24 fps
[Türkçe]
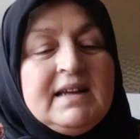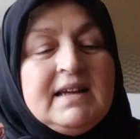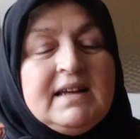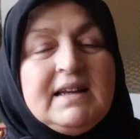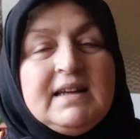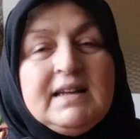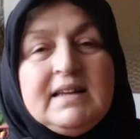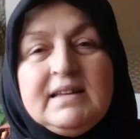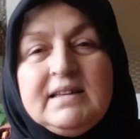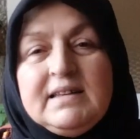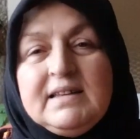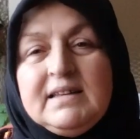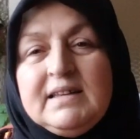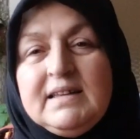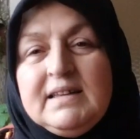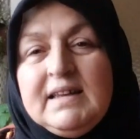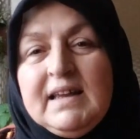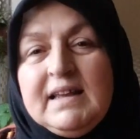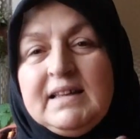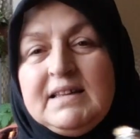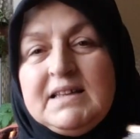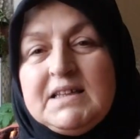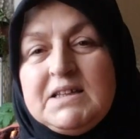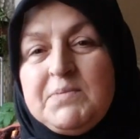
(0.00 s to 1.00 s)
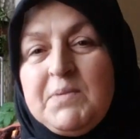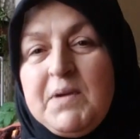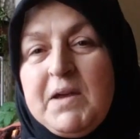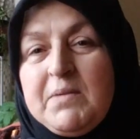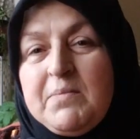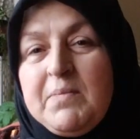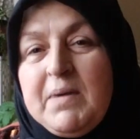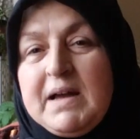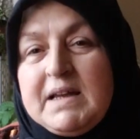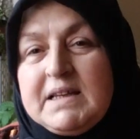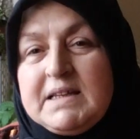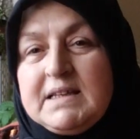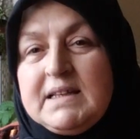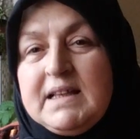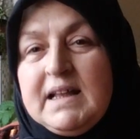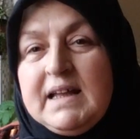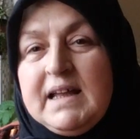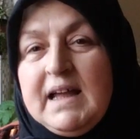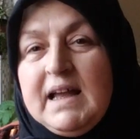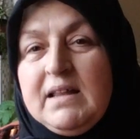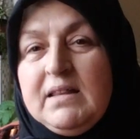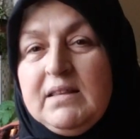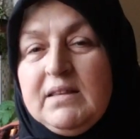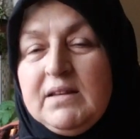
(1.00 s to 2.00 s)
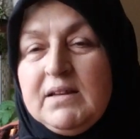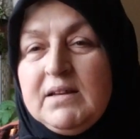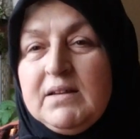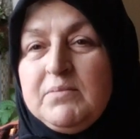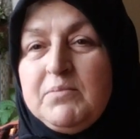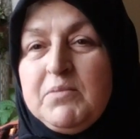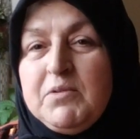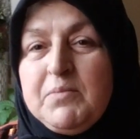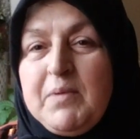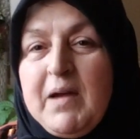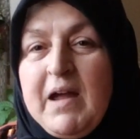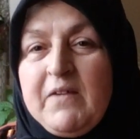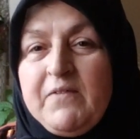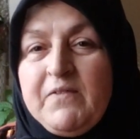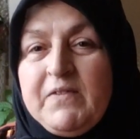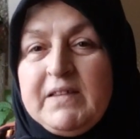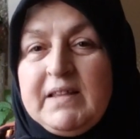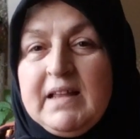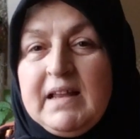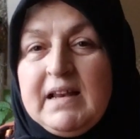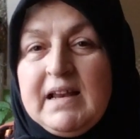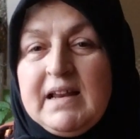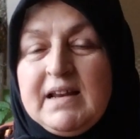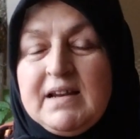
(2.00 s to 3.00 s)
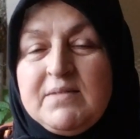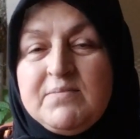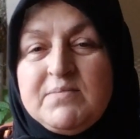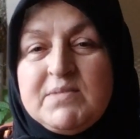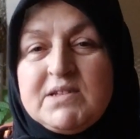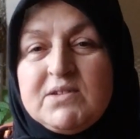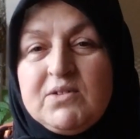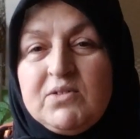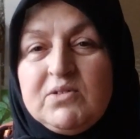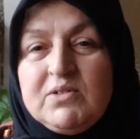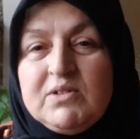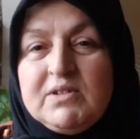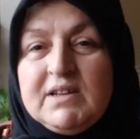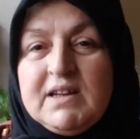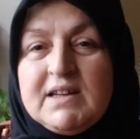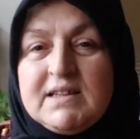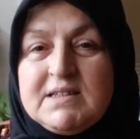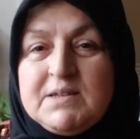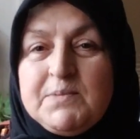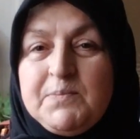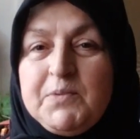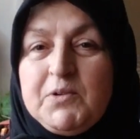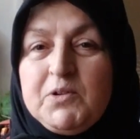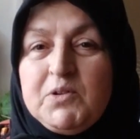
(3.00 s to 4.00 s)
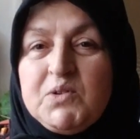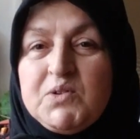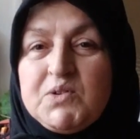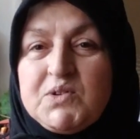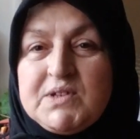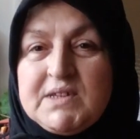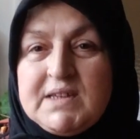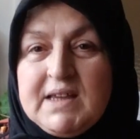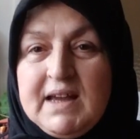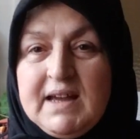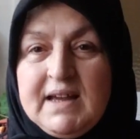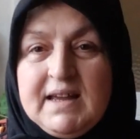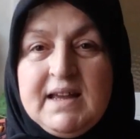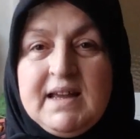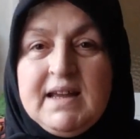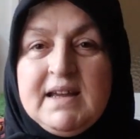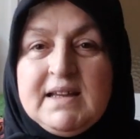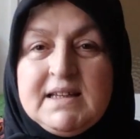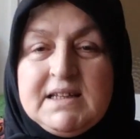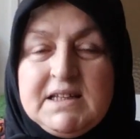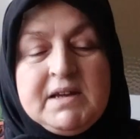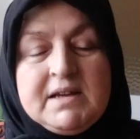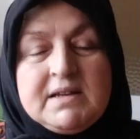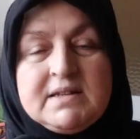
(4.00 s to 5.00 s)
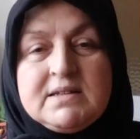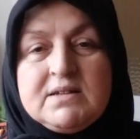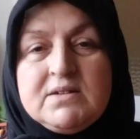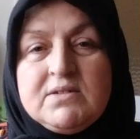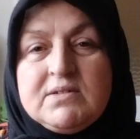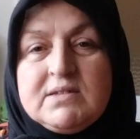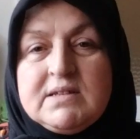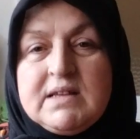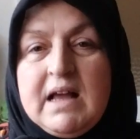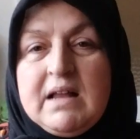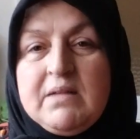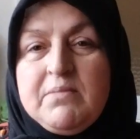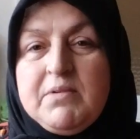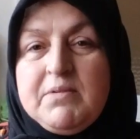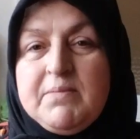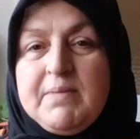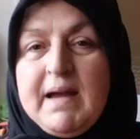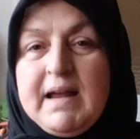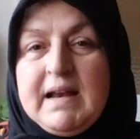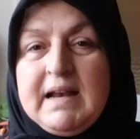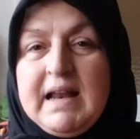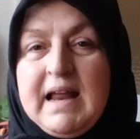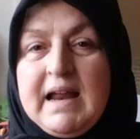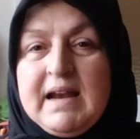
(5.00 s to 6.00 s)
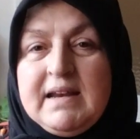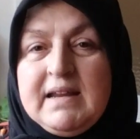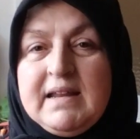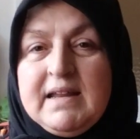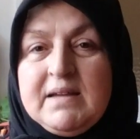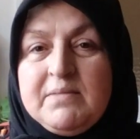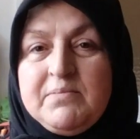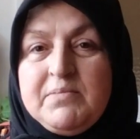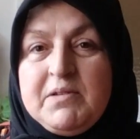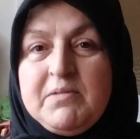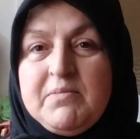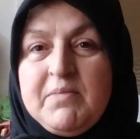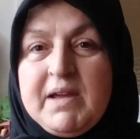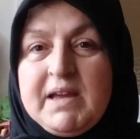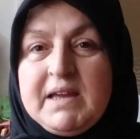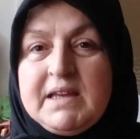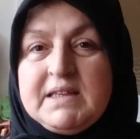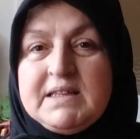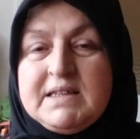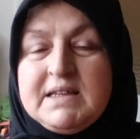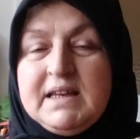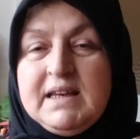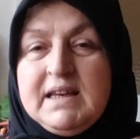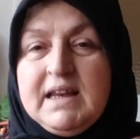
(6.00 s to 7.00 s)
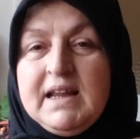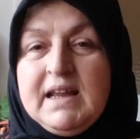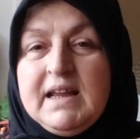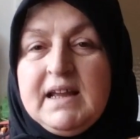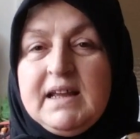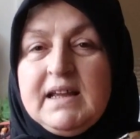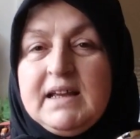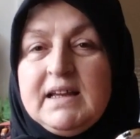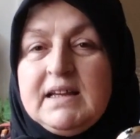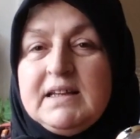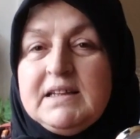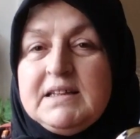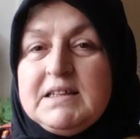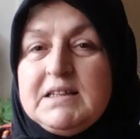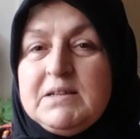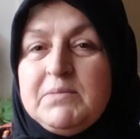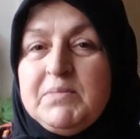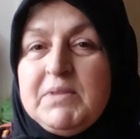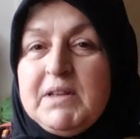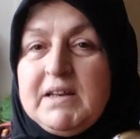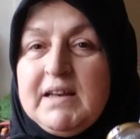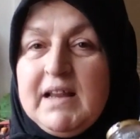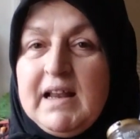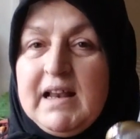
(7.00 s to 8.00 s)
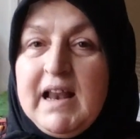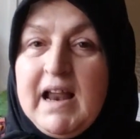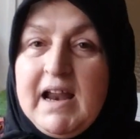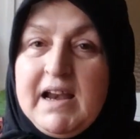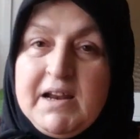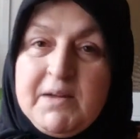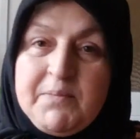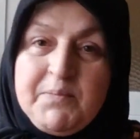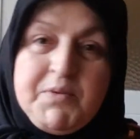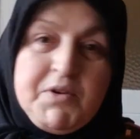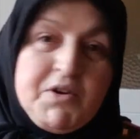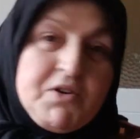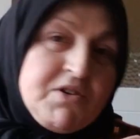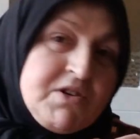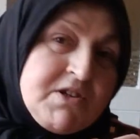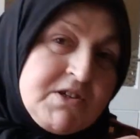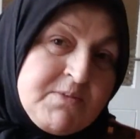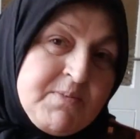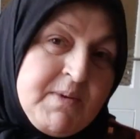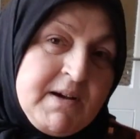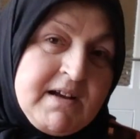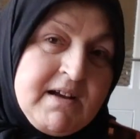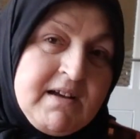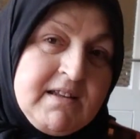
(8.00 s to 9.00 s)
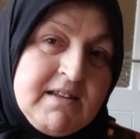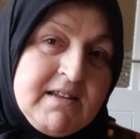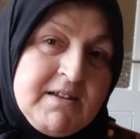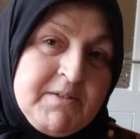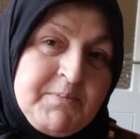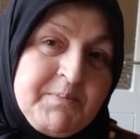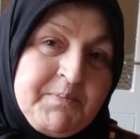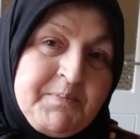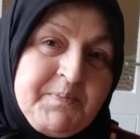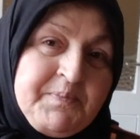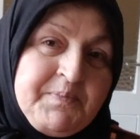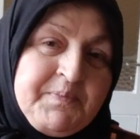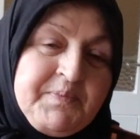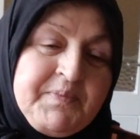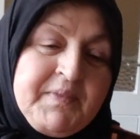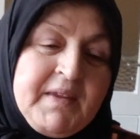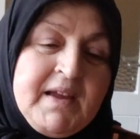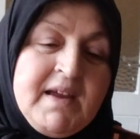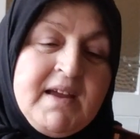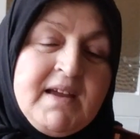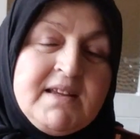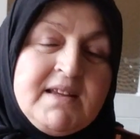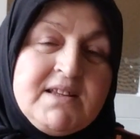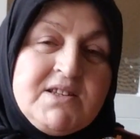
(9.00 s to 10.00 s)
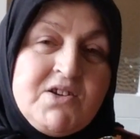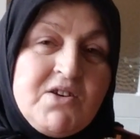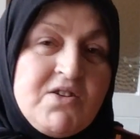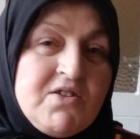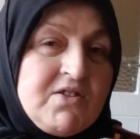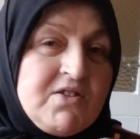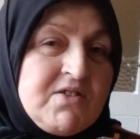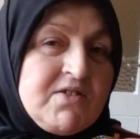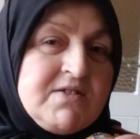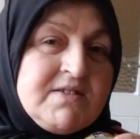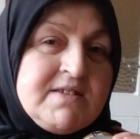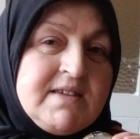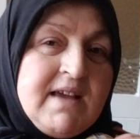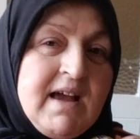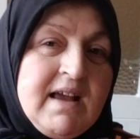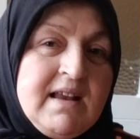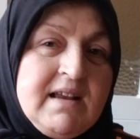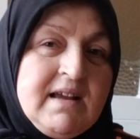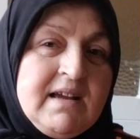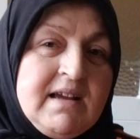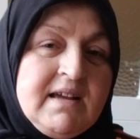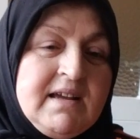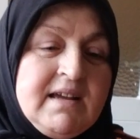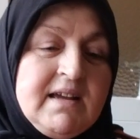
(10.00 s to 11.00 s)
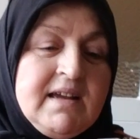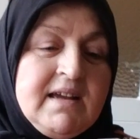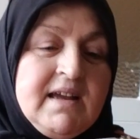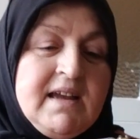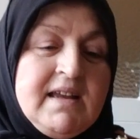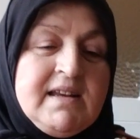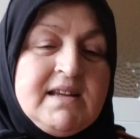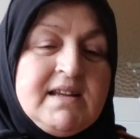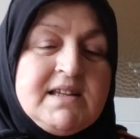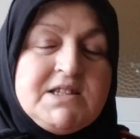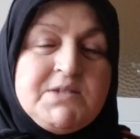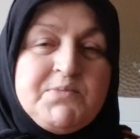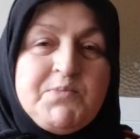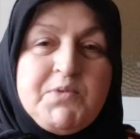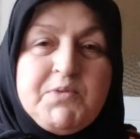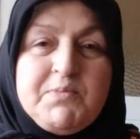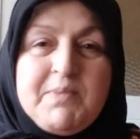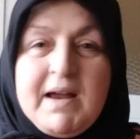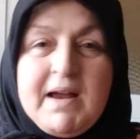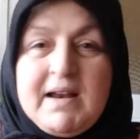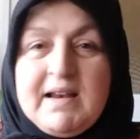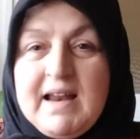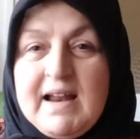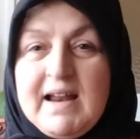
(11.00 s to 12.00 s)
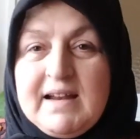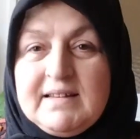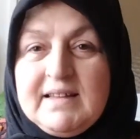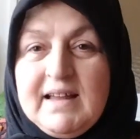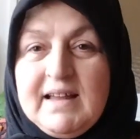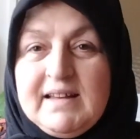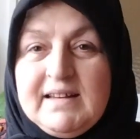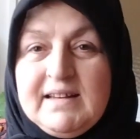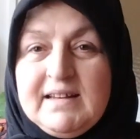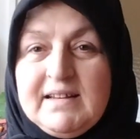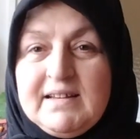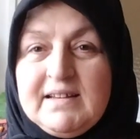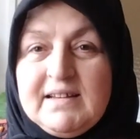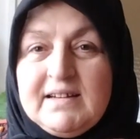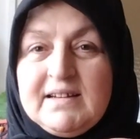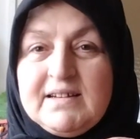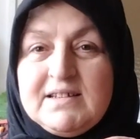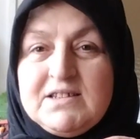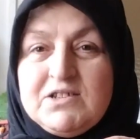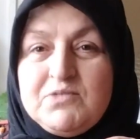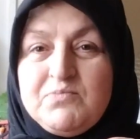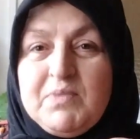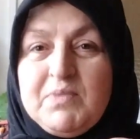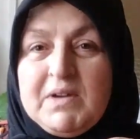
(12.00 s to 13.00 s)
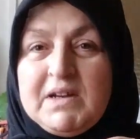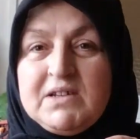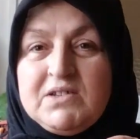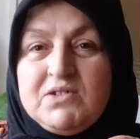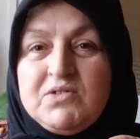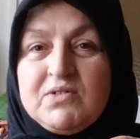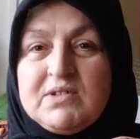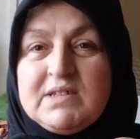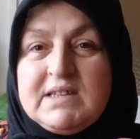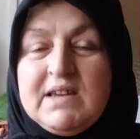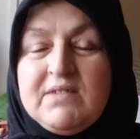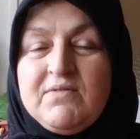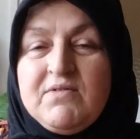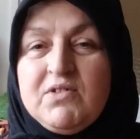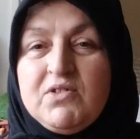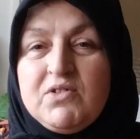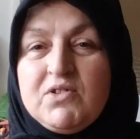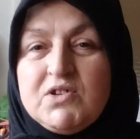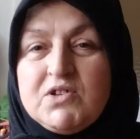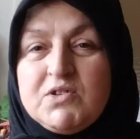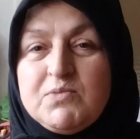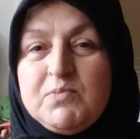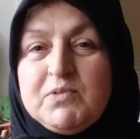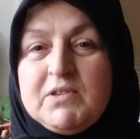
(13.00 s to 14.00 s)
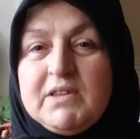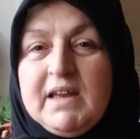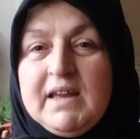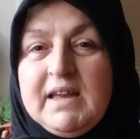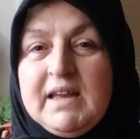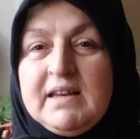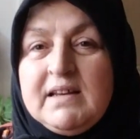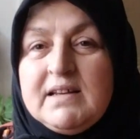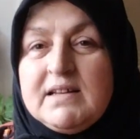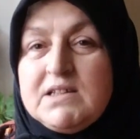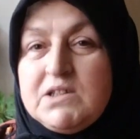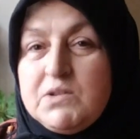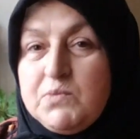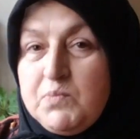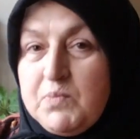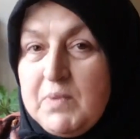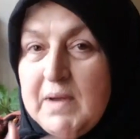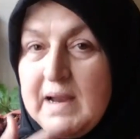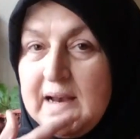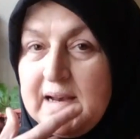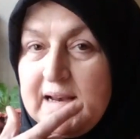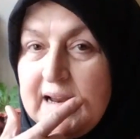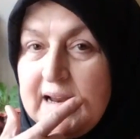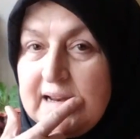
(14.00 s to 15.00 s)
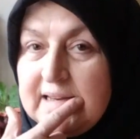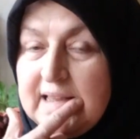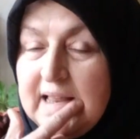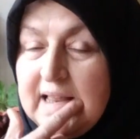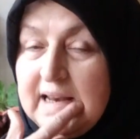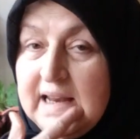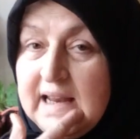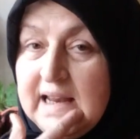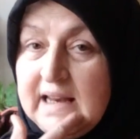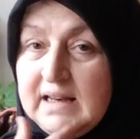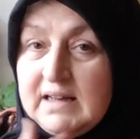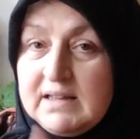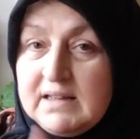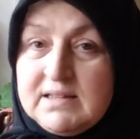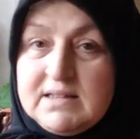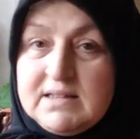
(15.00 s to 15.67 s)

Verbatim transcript: e yetişmeye başlayan e, biber fidelerimiz olur nasip olursa. Yazın güzel biberler yiyebilmek için e, şimdi neler yapıyoruz bakalım. Çok güzel e, en acı biberlerden, e, acı biberi çok seviyoruz. Bu da en acı biberlerden, en